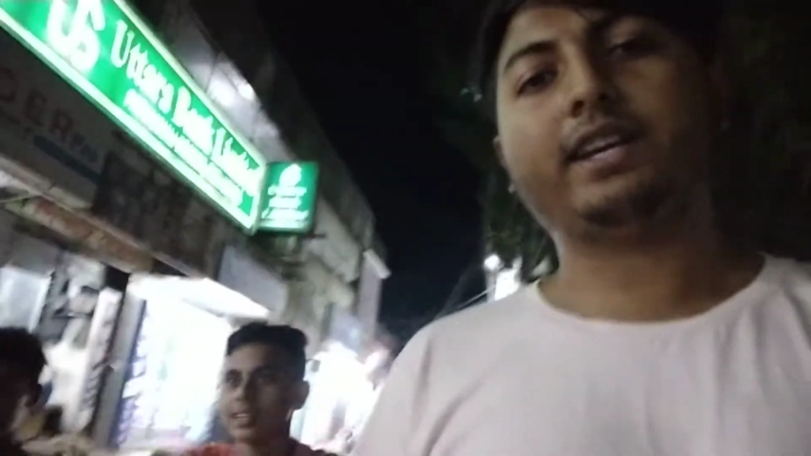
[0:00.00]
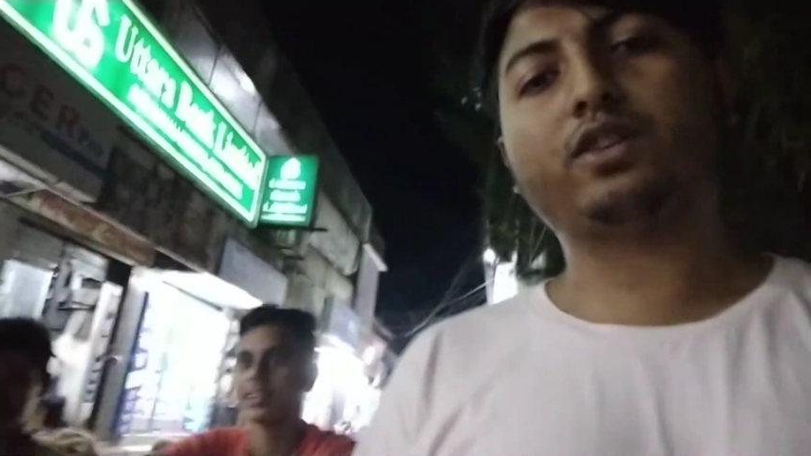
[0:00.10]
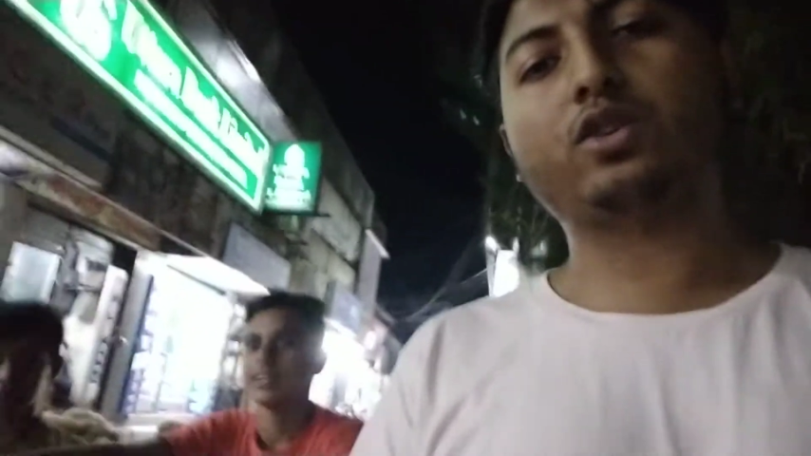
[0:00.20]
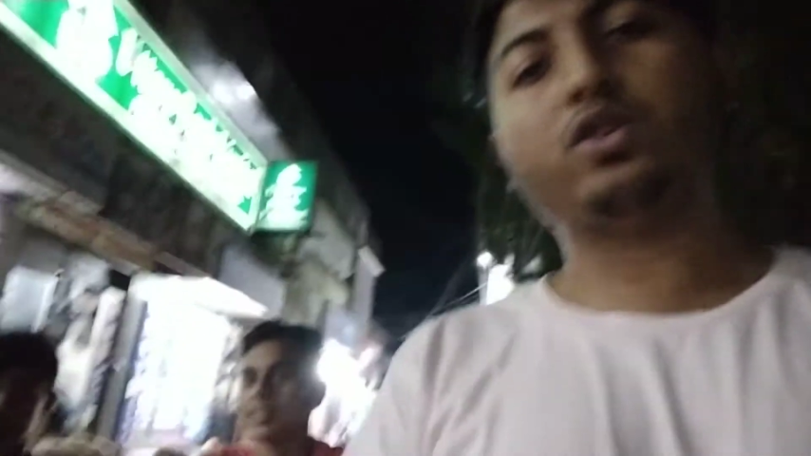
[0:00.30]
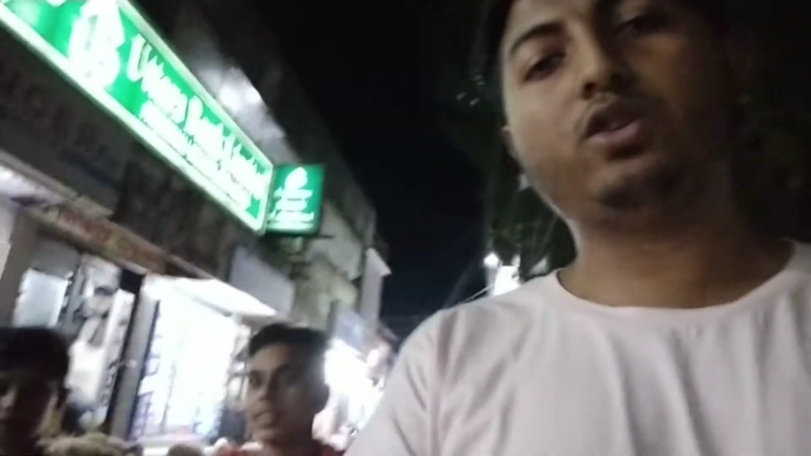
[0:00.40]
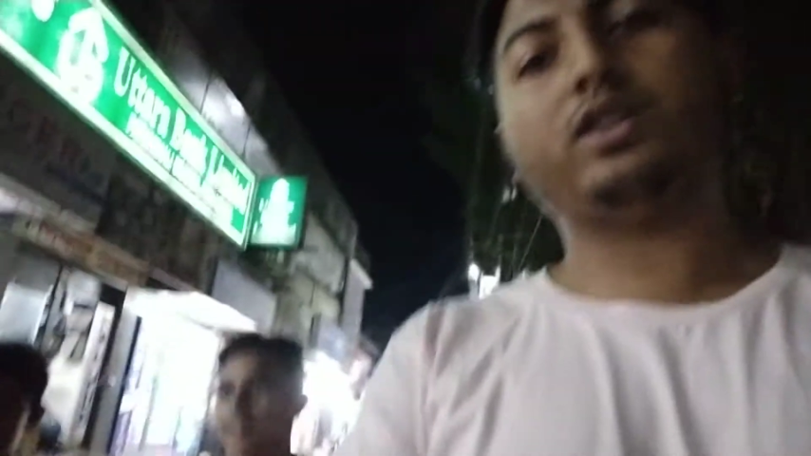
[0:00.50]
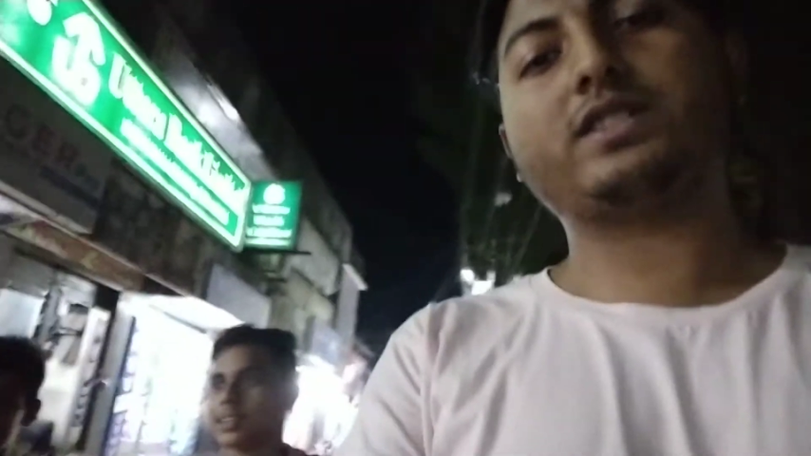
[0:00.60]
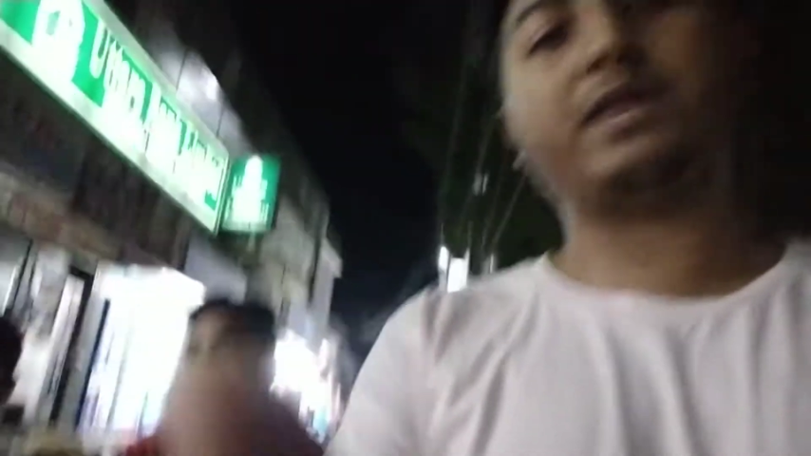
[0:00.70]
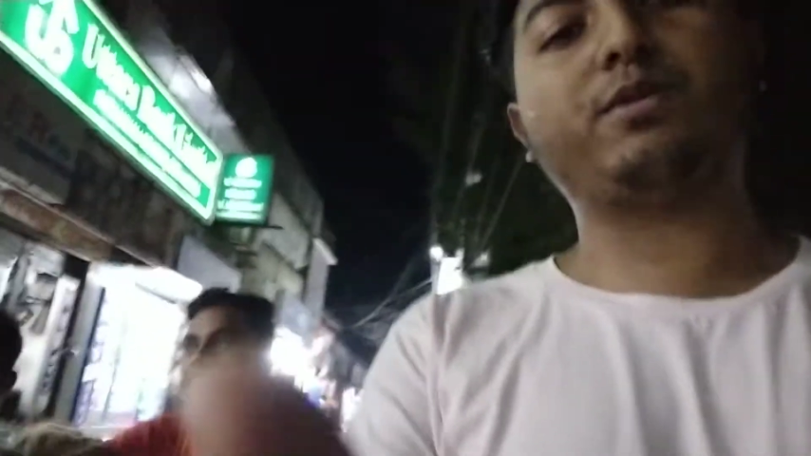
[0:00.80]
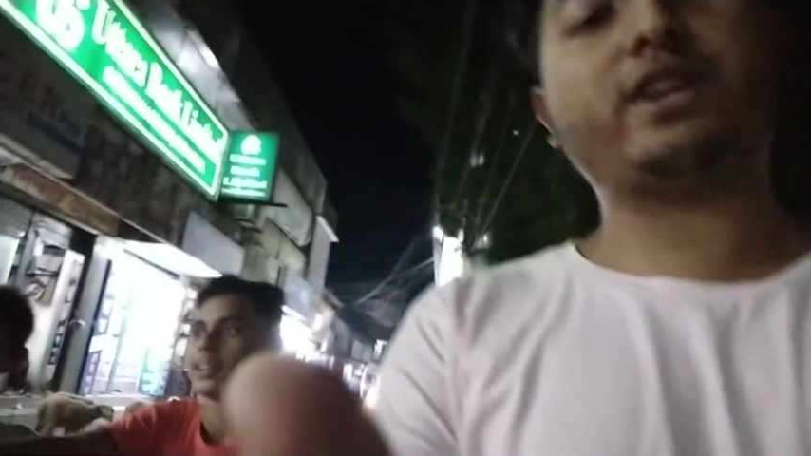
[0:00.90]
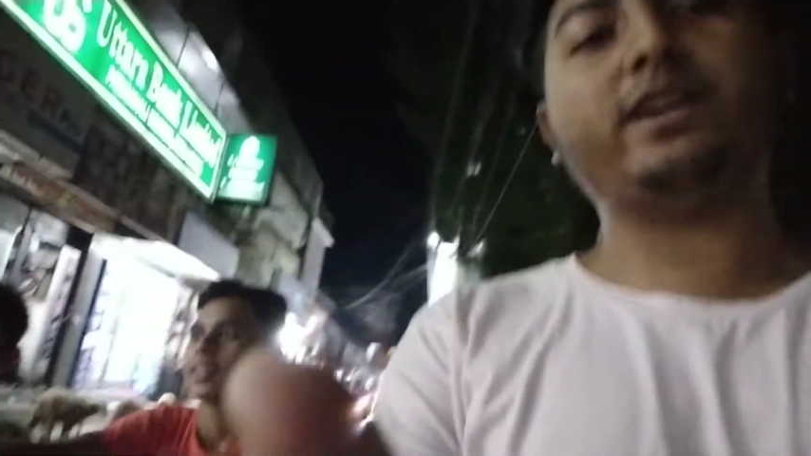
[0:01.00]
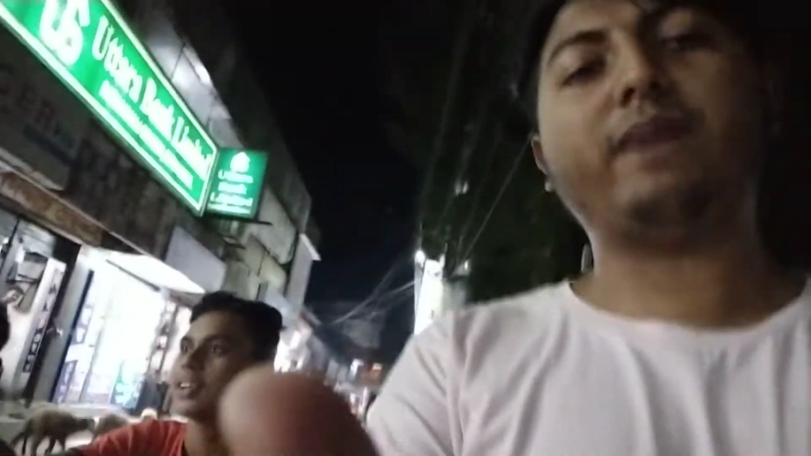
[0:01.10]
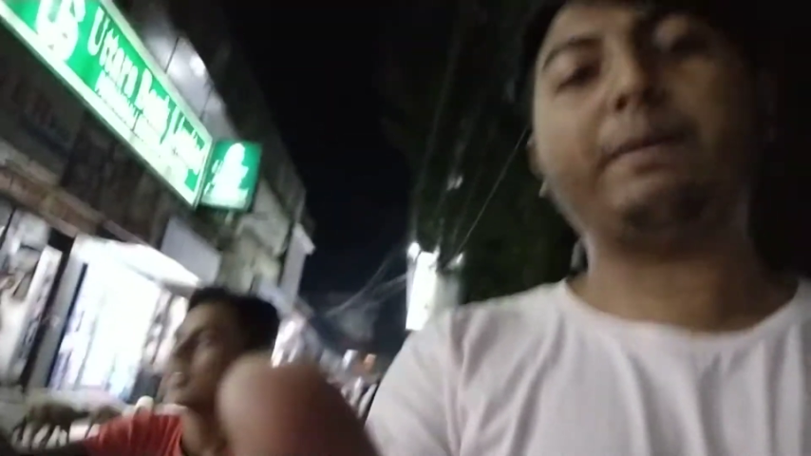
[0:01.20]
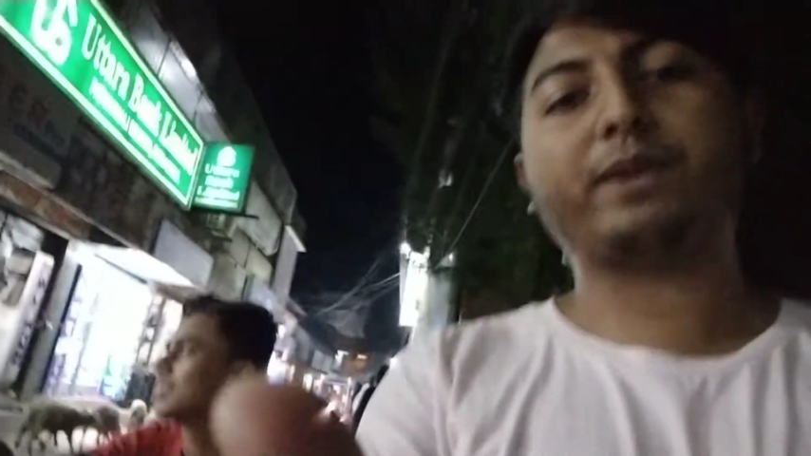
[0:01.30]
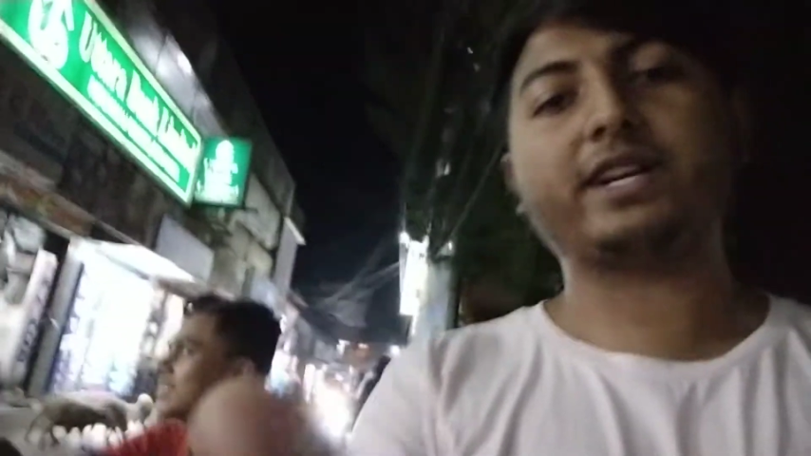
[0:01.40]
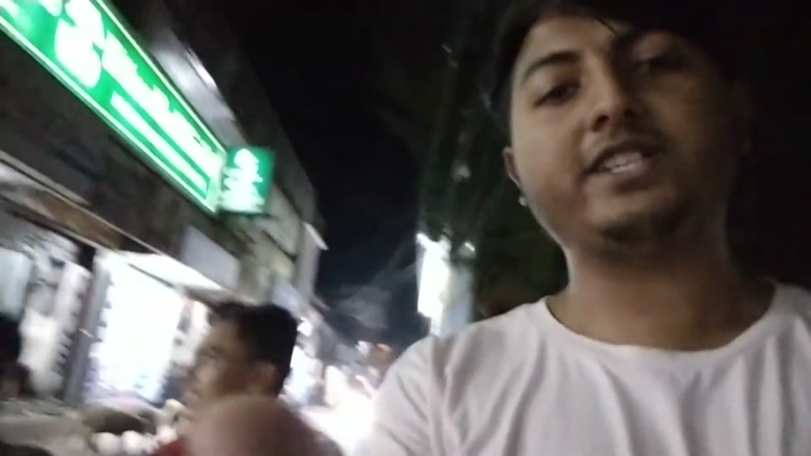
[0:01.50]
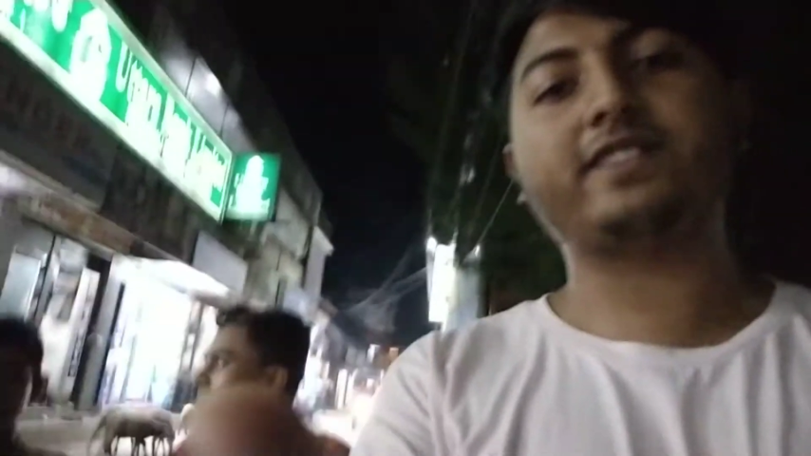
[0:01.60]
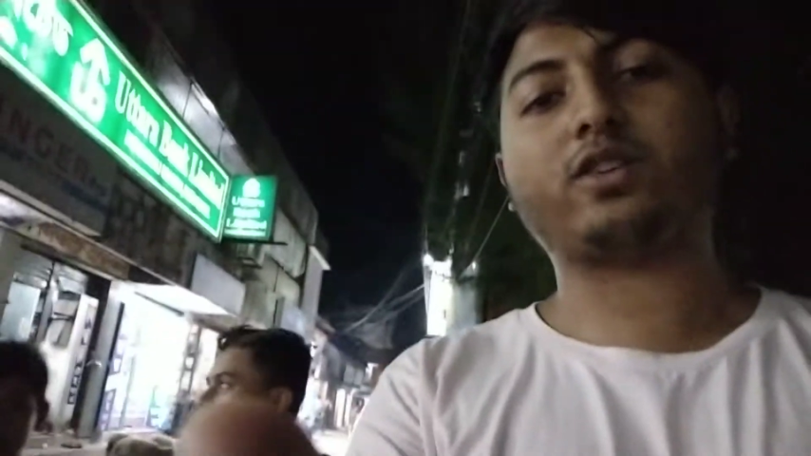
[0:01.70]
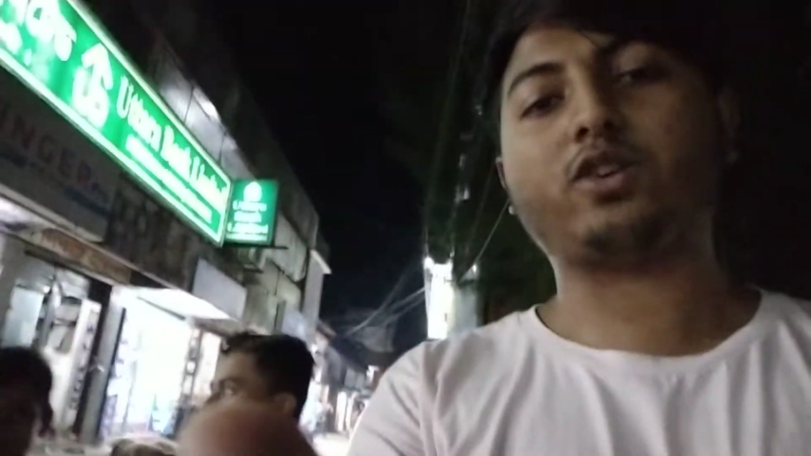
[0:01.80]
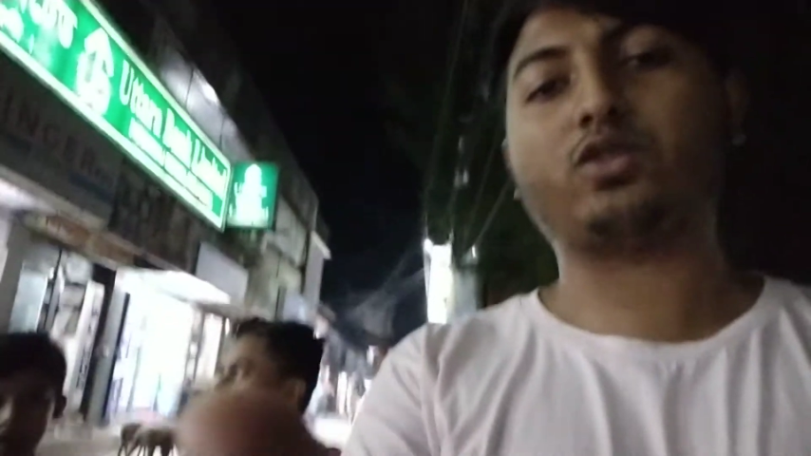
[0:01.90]
কিন্তু জীবনের
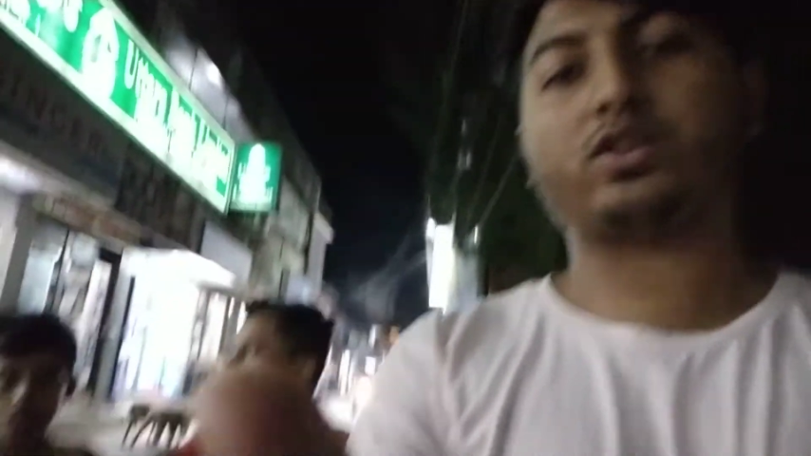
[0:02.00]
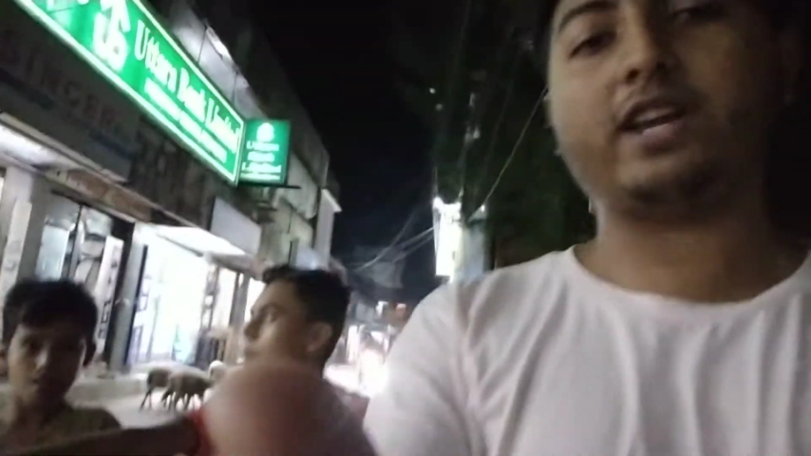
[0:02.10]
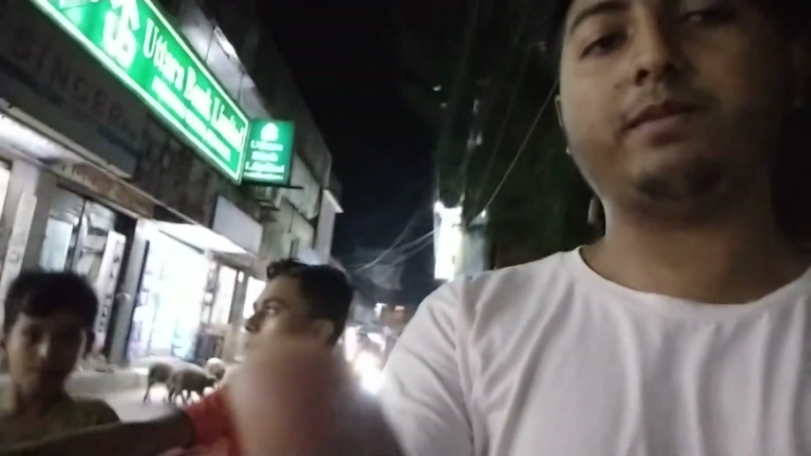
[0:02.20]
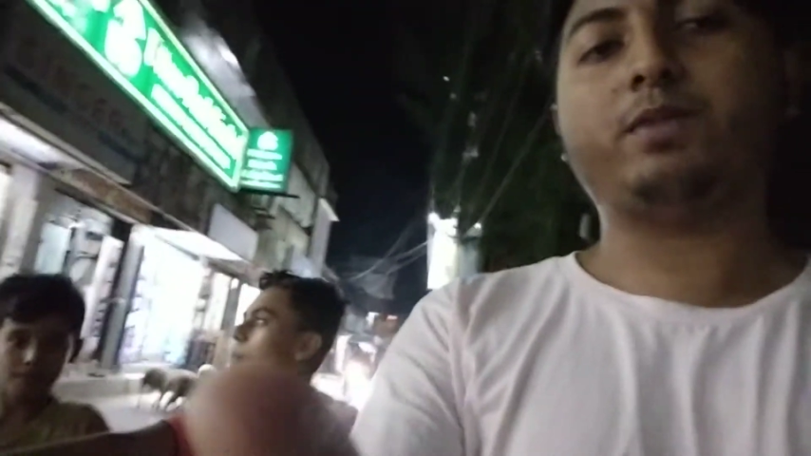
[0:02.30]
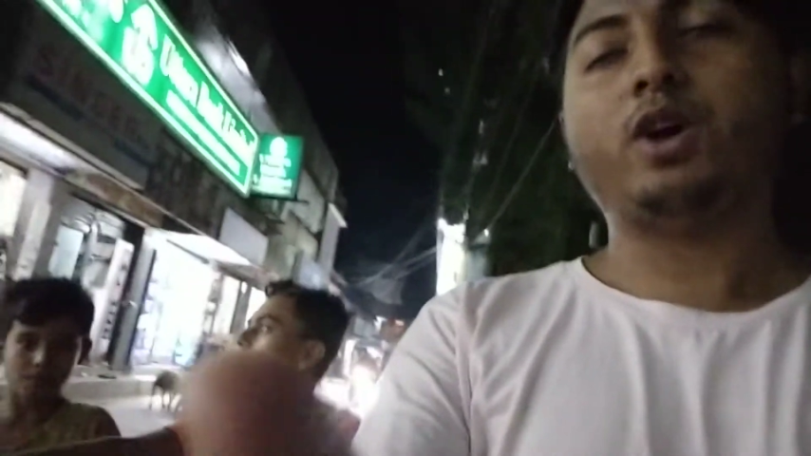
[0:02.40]
মাপকাঠি যে কতটাই